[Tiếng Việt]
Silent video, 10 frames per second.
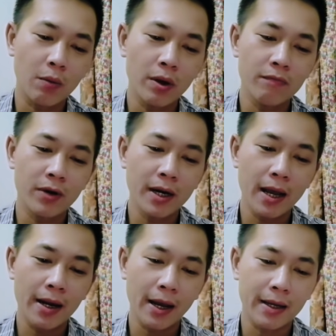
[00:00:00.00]
giải quyết vấn
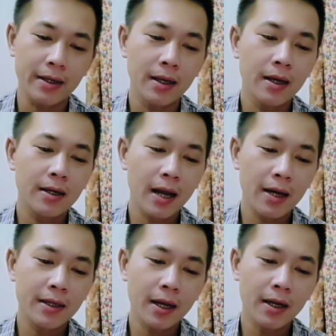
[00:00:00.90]
đề này
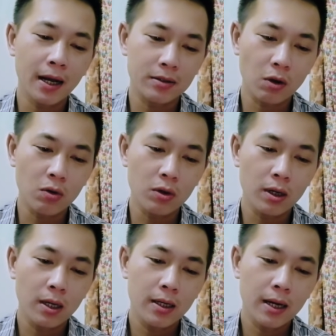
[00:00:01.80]
càng nhanh càng tốt
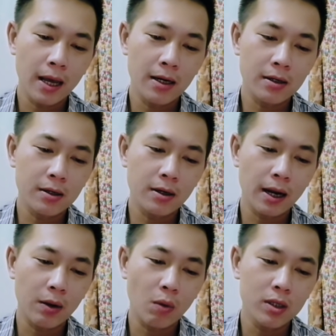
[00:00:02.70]
để lực
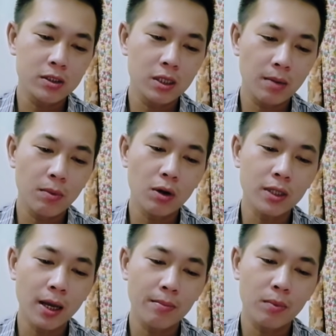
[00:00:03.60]
lượng hải quân sớm
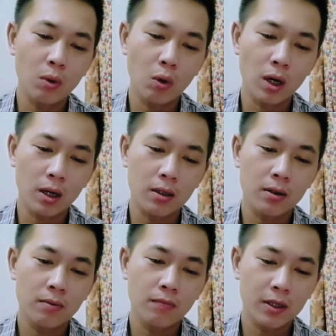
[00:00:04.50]
có thêm nguồn lực,
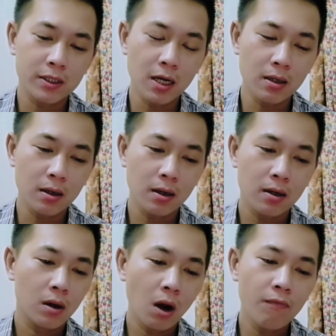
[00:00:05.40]
vật chất
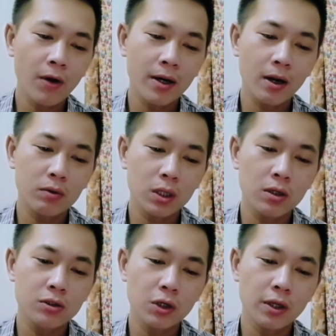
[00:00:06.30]
góp phần đầu
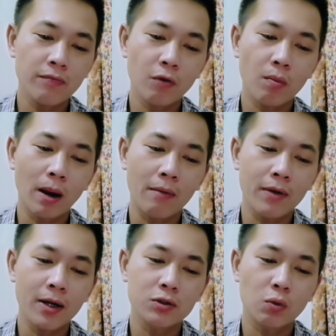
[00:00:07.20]
tư cho nhiệm vụ bảo
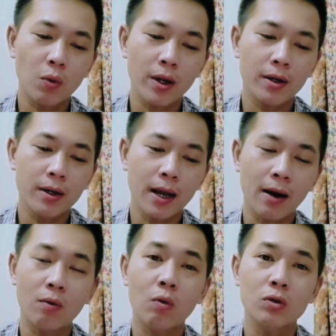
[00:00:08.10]
vệ chủ quyền
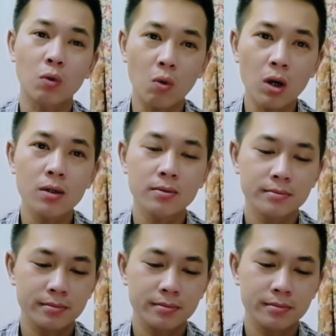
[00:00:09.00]
đảo của Tổ quốc.